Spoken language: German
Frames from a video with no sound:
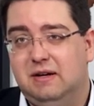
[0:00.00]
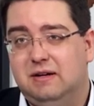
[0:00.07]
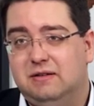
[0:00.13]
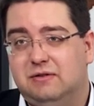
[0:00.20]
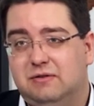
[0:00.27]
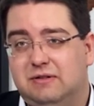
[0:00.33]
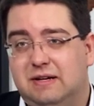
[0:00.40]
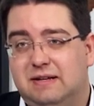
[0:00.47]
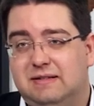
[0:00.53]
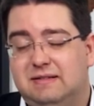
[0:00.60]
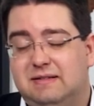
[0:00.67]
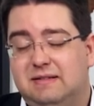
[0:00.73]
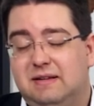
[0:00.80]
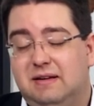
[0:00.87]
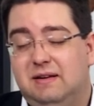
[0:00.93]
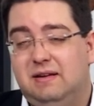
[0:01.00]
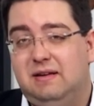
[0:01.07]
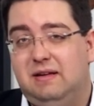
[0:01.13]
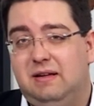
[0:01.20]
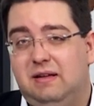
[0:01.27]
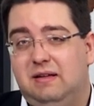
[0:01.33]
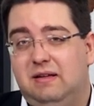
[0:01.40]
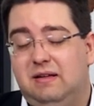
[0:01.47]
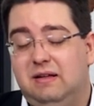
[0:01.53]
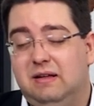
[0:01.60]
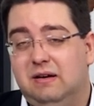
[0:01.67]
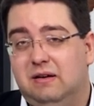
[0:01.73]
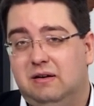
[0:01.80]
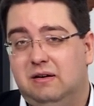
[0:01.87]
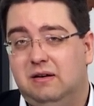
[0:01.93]
sodass ich
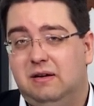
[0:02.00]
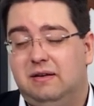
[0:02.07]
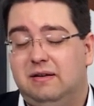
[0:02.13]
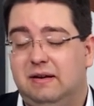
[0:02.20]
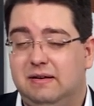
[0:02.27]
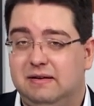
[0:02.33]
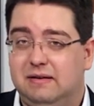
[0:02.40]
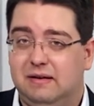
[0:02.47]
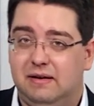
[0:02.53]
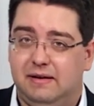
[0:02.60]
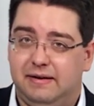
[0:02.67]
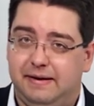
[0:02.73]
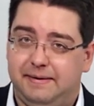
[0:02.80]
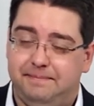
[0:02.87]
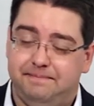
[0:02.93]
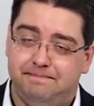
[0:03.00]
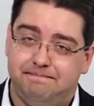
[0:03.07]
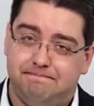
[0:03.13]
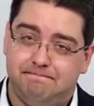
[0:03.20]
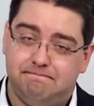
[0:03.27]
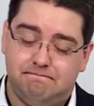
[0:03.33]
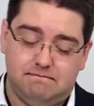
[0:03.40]
hier dann ähm,